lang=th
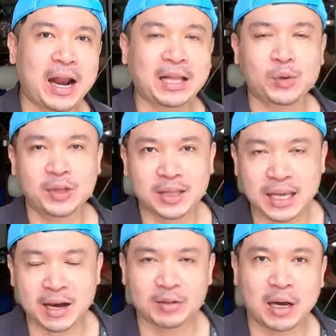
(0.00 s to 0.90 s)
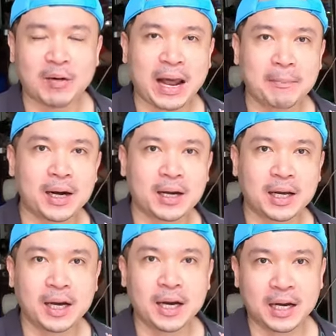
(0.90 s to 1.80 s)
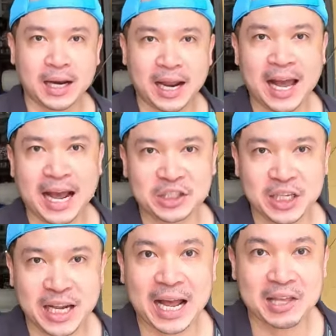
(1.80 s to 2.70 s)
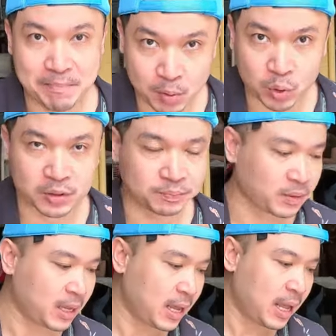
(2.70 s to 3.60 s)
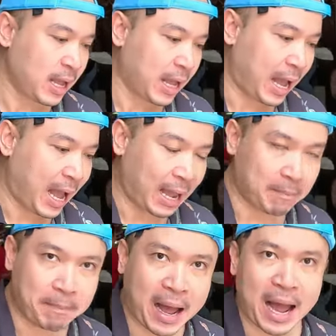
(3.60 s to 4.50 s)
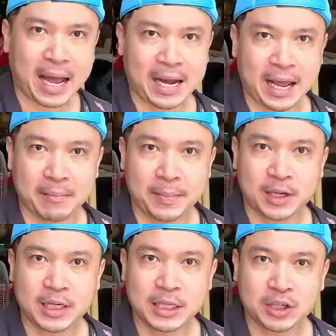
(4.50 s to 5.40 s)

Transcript: ร้านก๋วยเตี๋ยวเท่าร้านเบอร์เกอร์หรือร้านอาหารจีนอาหารญี่ปุ่นอาหารป่าเนี่ยมันก็คือ